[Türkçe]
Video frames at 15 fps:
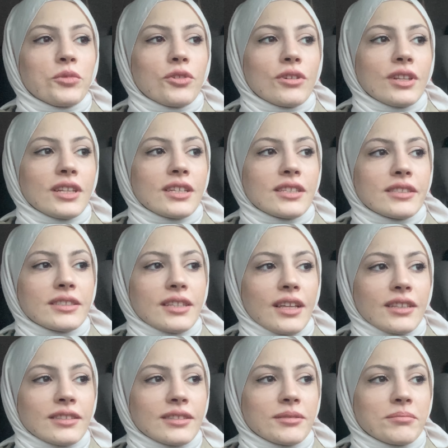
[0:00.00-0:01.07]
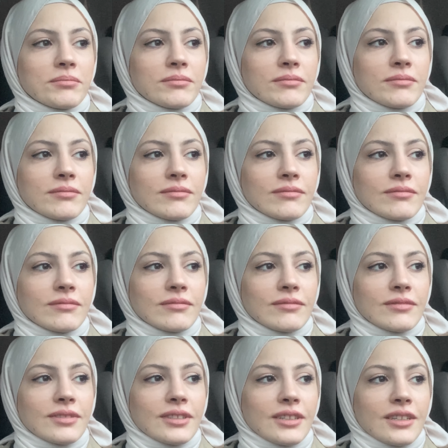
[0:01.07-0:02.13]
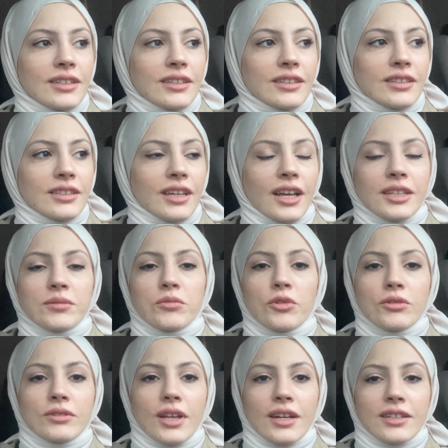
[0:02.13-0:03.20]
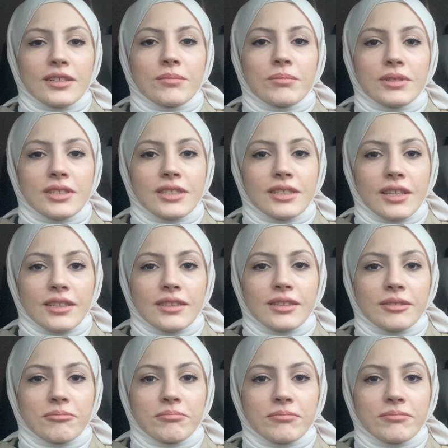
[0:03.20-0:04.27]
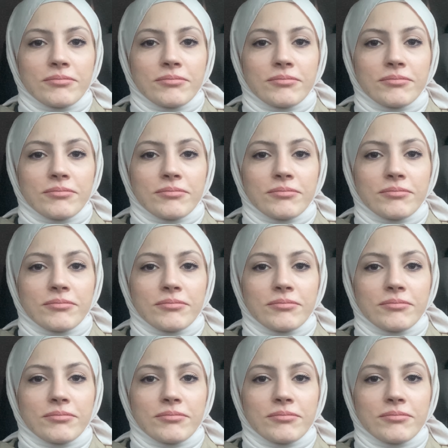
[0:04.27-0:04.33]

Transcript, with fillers: öyle hissettim. Kendimi onlar gibi hissettim.